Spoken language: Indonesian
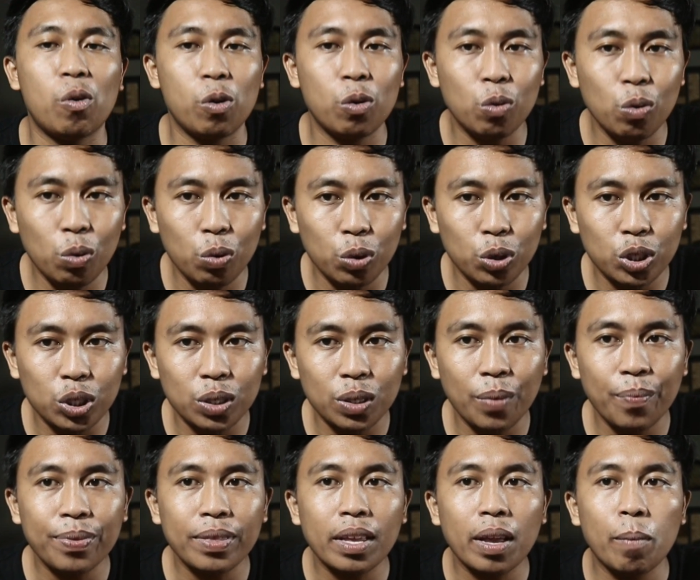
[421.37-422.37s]
Roh Kudus,
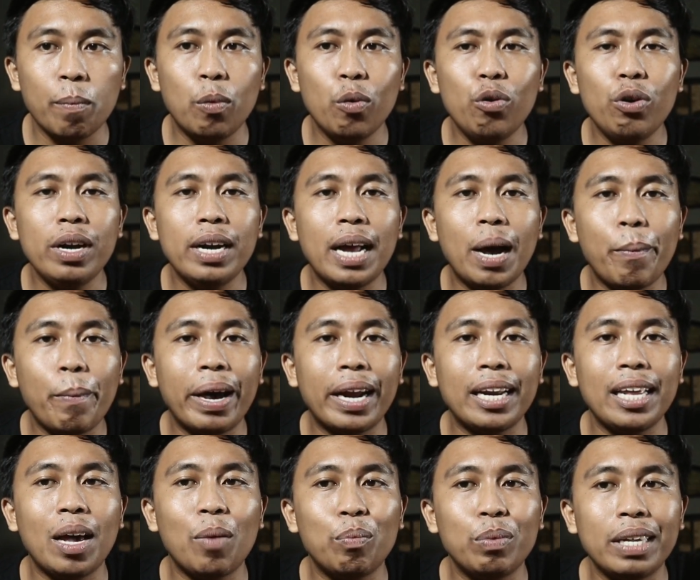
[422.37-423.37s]
Bunda
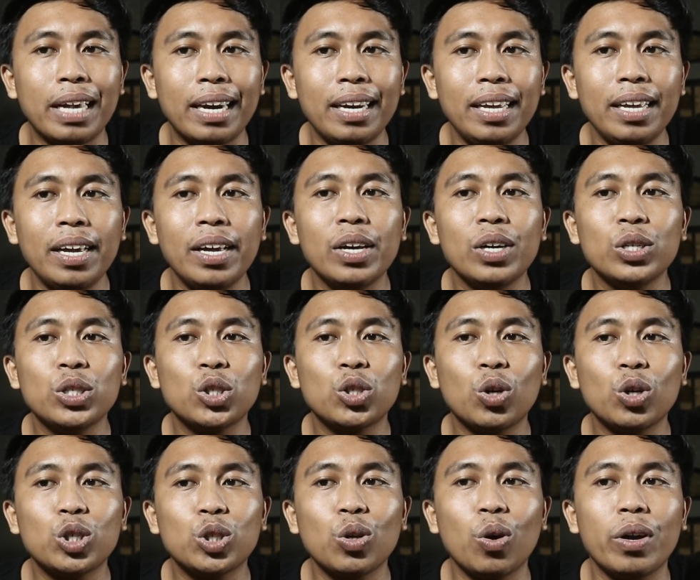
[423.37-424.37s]
Maria menjadi
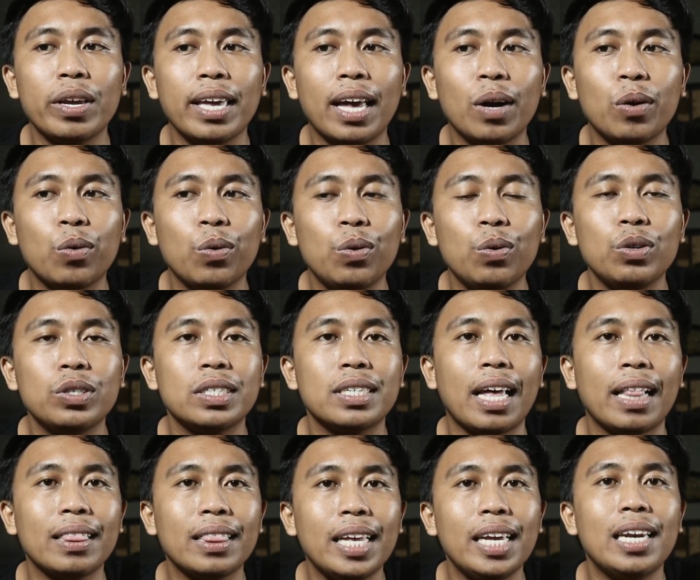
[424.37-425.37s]
sosok yang kudus
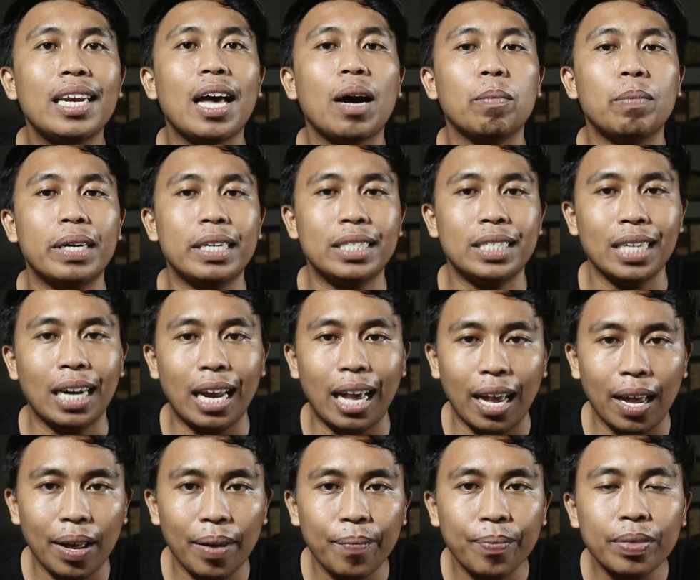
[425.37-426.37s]
dan tidak
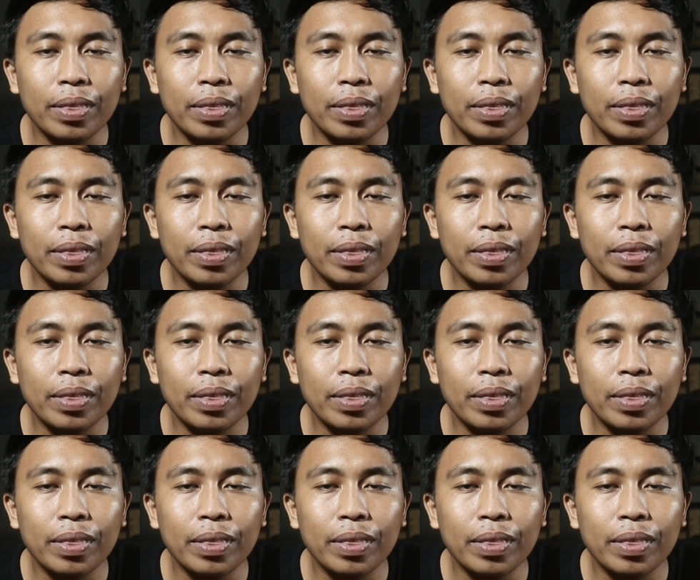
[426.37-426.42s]
bercela.